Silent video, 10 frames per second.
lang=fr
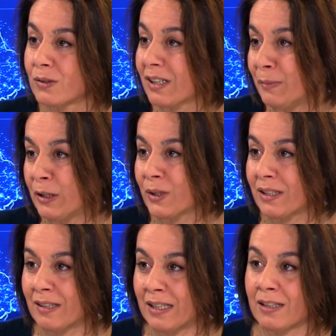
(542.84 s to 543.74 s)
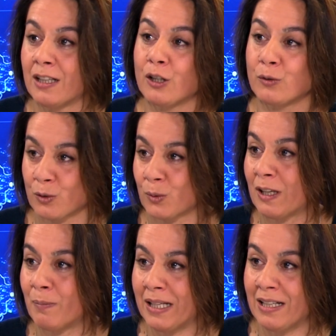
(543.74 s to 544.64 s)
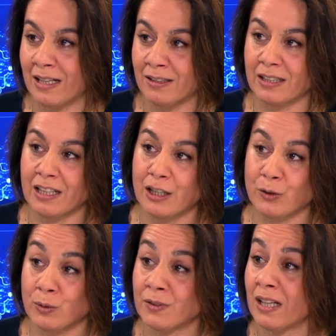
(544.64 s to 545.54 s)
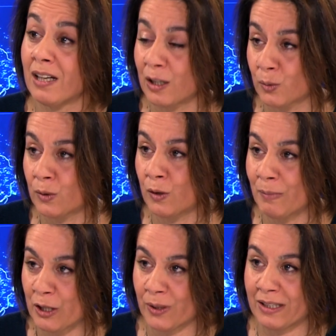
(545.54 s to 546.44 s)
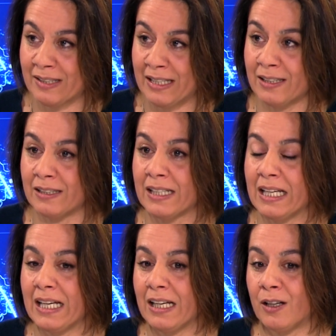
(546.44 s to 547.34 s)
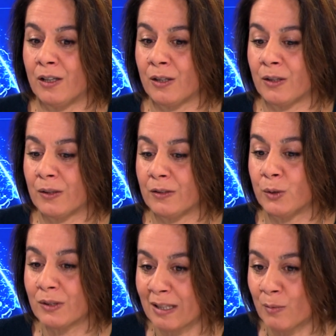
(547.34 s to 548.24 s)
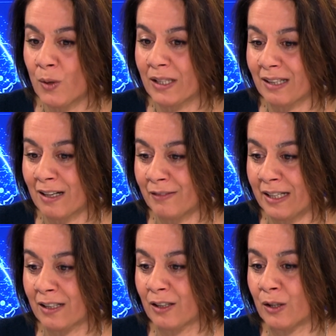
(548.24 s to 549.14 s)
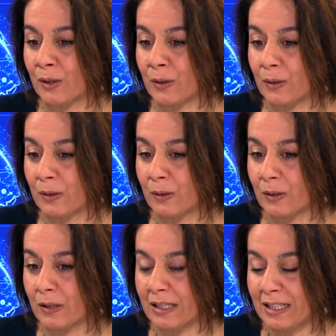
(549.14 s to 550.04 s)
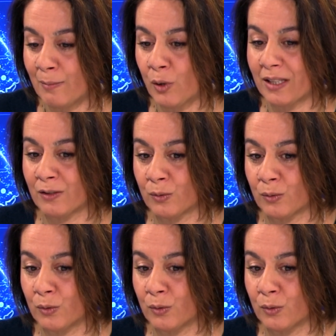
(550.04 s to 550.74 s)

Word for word: très minoritaire dans ce qu'on appelle l'Inde, devient un courant majoritaire, euh, notamment à travers euh, l'élaboration